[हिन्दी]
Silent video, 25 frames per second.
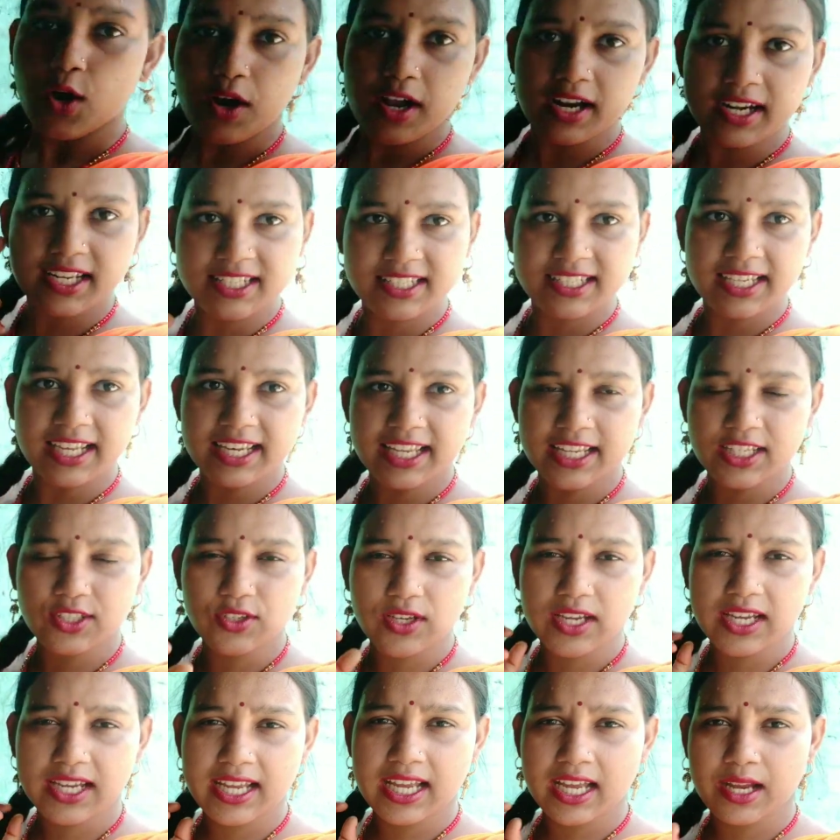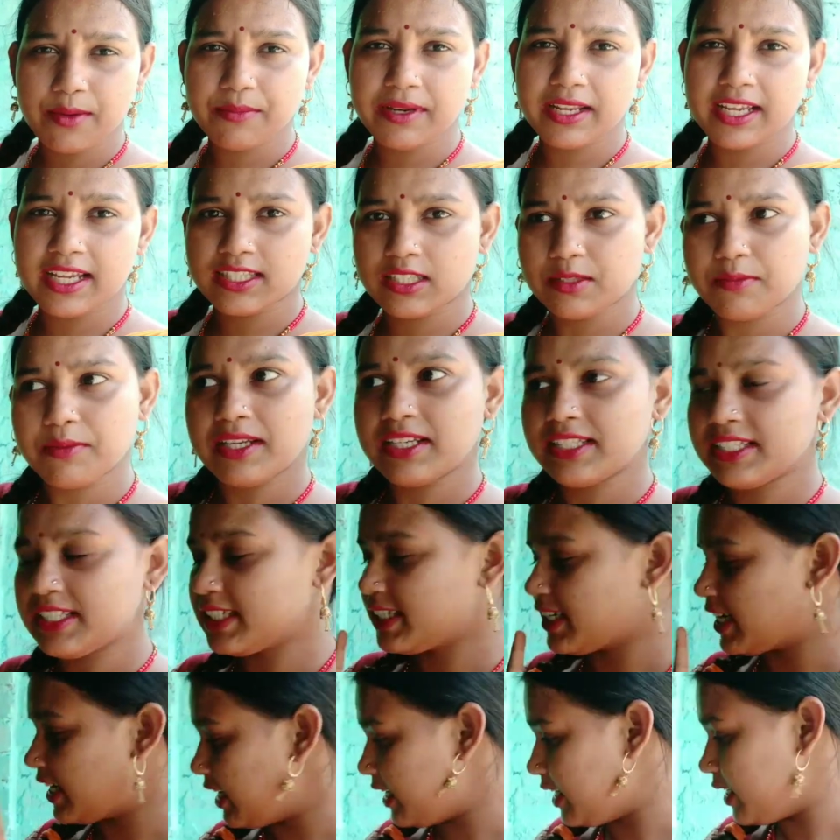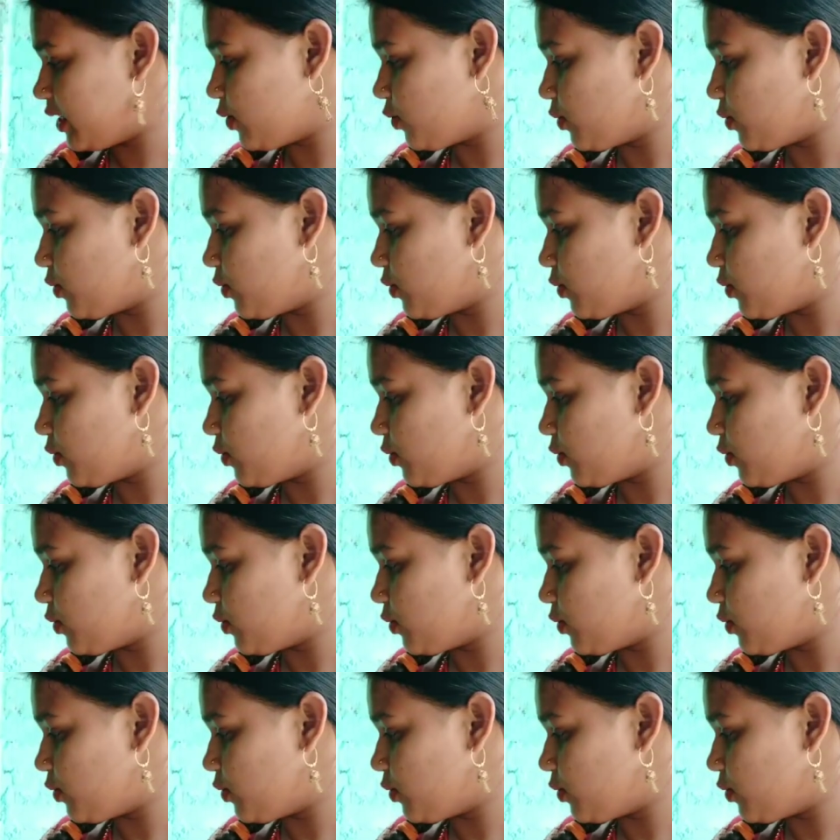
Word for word: और इसके लिए जो है हमारे हस्बैंड जी कल ही